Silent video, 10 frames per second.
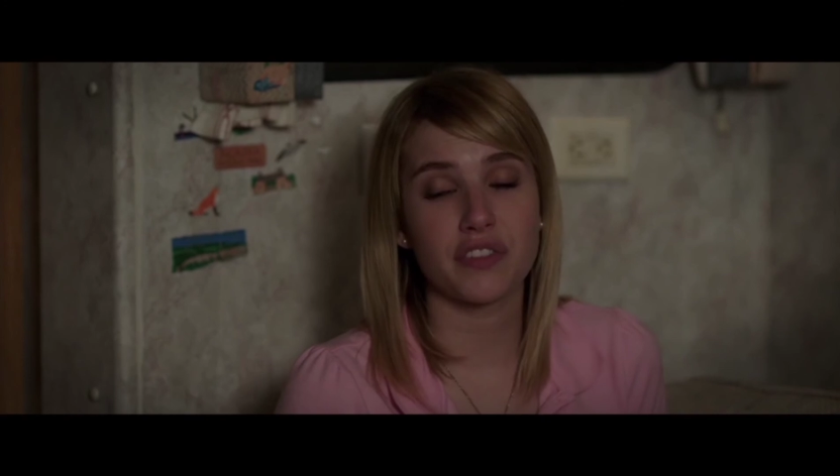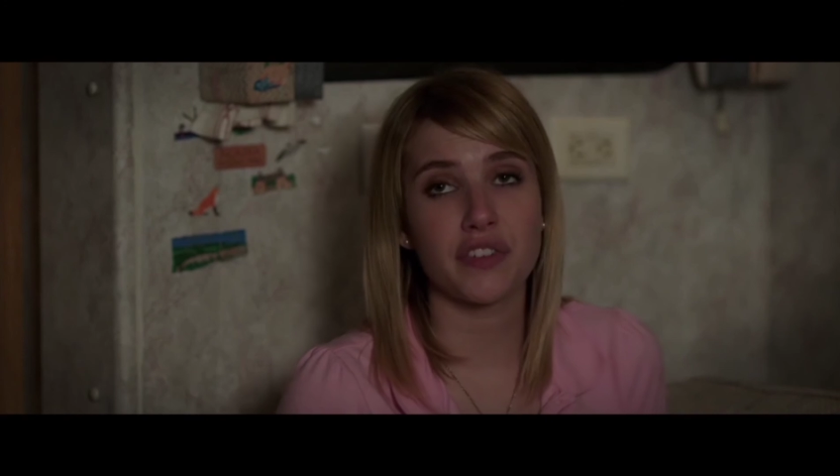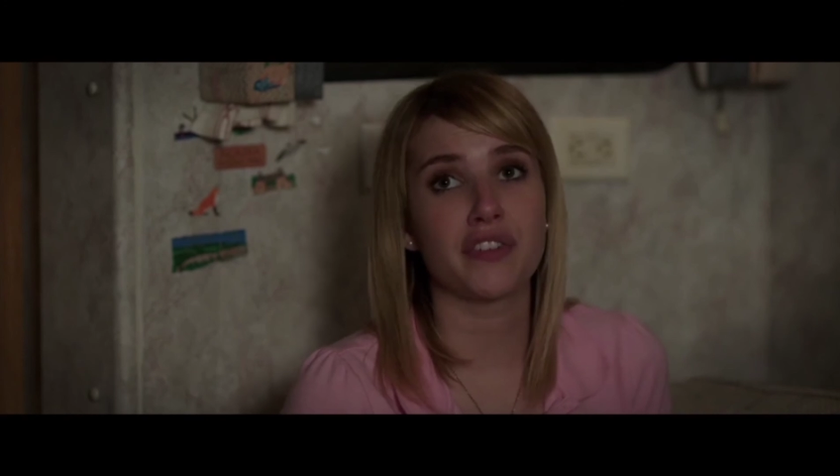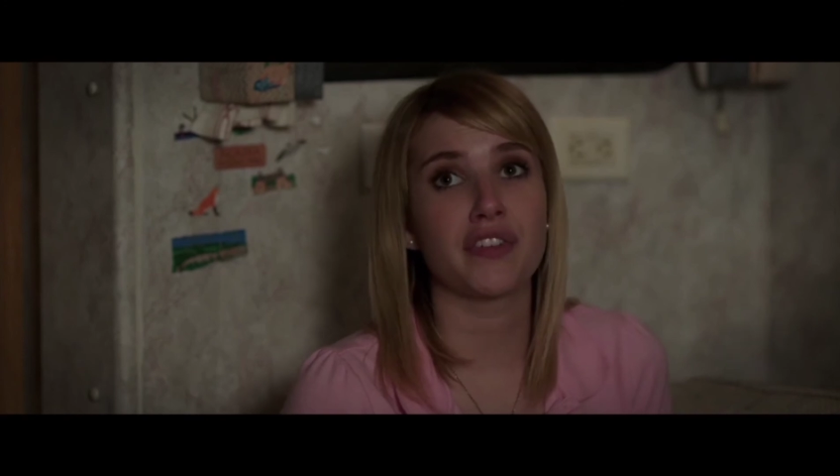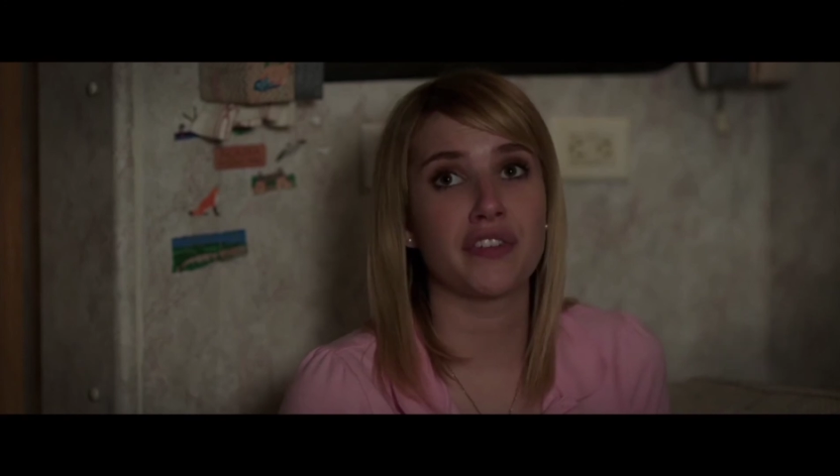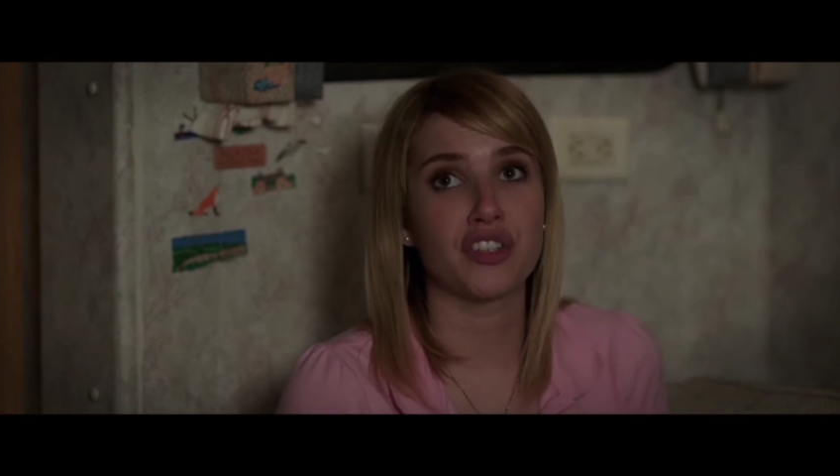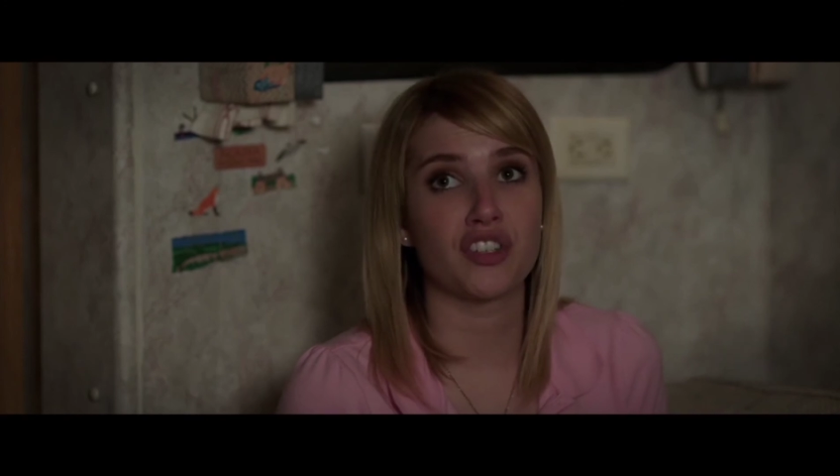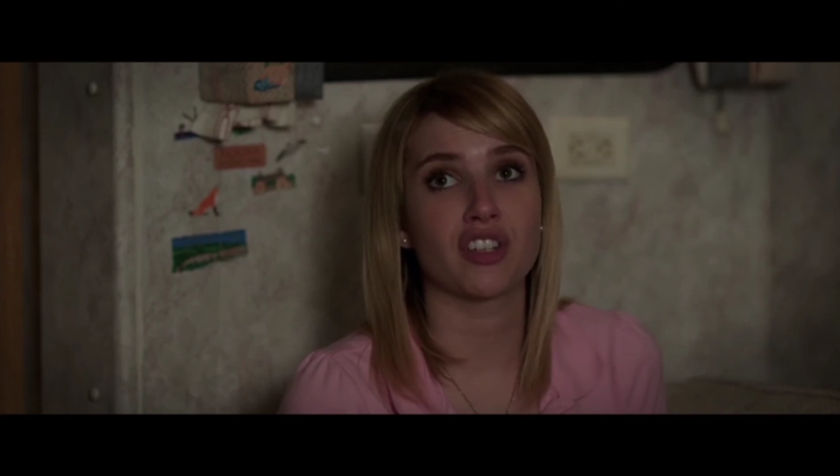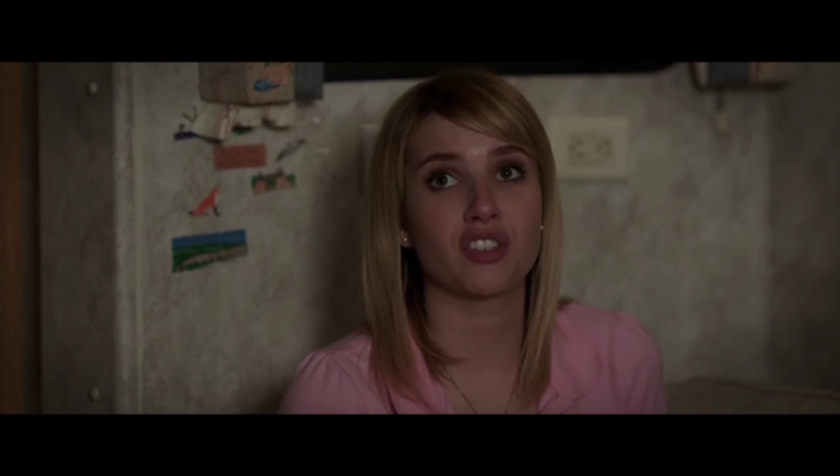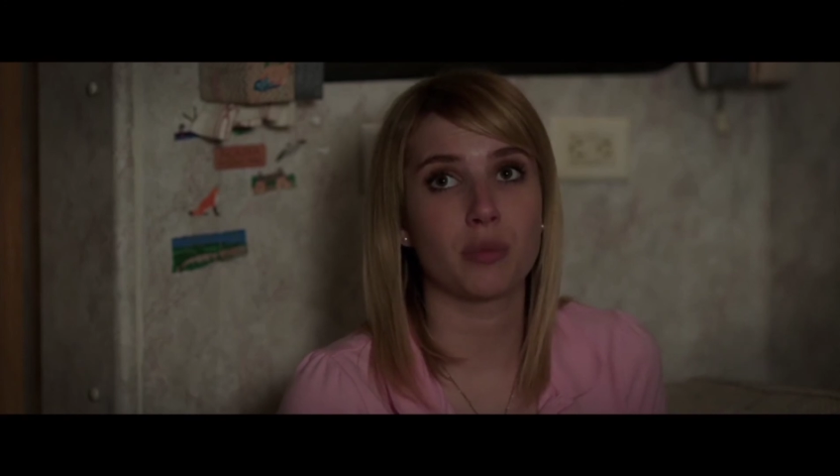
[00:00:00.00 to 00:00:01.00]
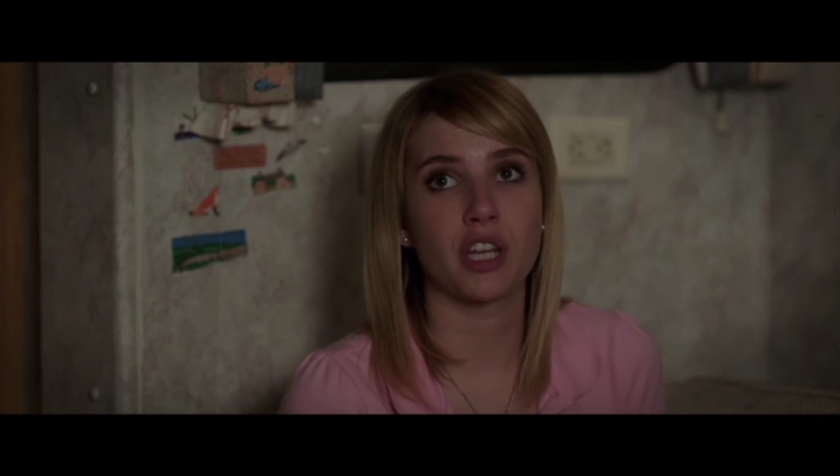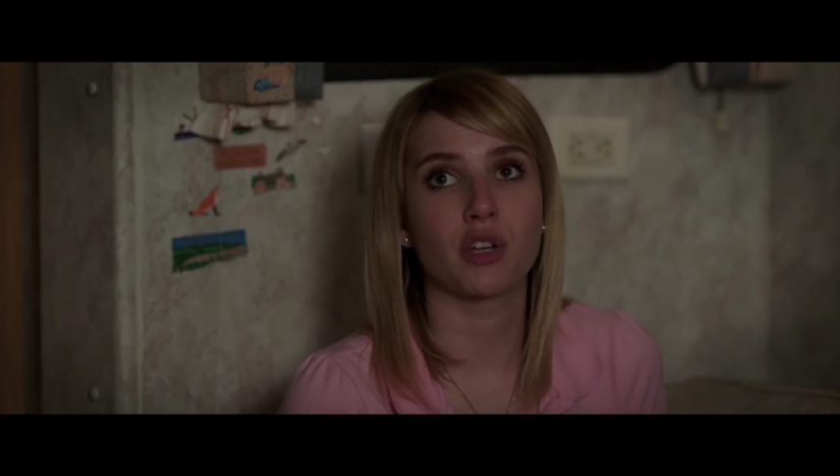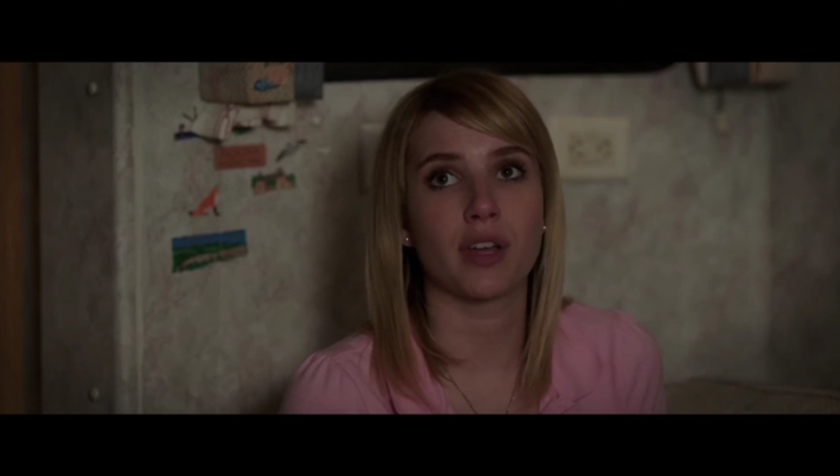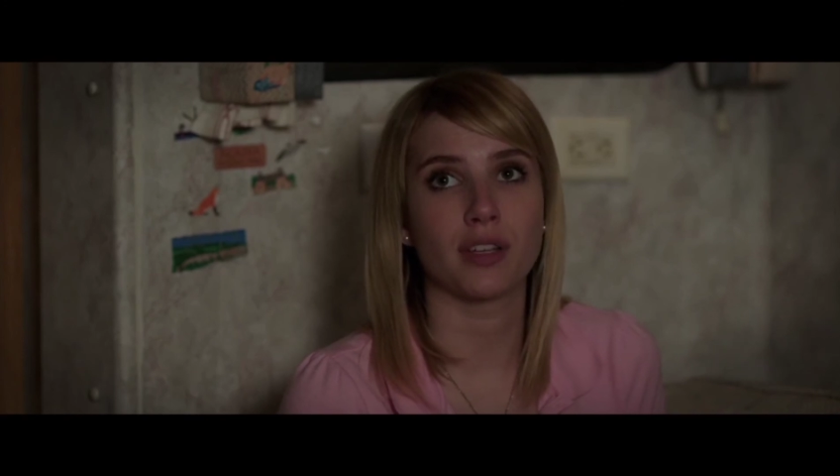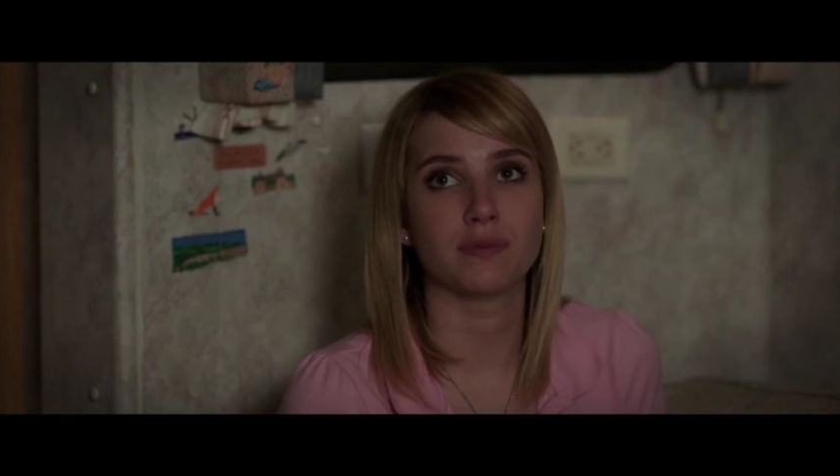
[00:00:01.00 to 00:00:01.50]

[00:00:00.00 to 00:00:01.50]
50 на 50, что ее это